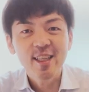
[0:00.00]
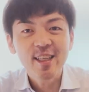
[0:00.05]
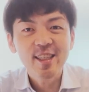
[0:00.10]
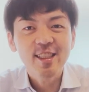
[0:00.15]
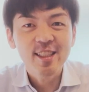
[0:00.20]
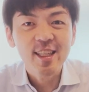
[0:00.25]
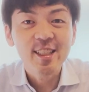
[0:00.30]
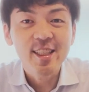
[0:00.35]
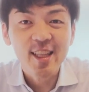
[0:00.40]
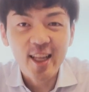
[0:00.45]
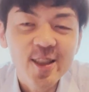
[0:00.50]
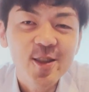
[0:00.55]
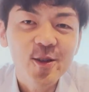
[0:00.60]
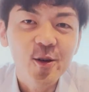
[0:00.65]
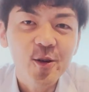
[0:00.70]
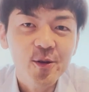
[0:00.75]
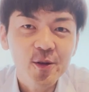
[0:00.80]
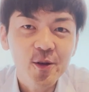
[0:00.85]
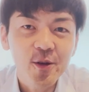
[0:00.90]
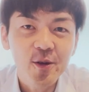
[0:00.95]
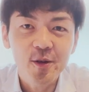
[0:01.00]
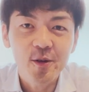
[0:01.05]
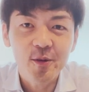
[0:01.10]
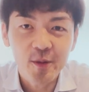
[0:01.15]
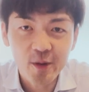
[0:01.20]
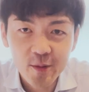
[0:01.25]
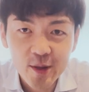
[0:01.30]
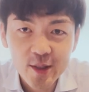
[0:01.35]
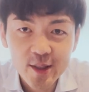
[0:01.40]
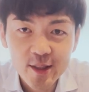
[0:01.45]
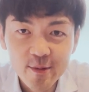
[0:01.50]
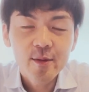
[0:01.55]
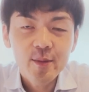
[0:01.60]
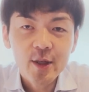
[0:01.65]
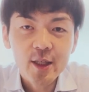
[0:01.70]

元気出していこうと思います。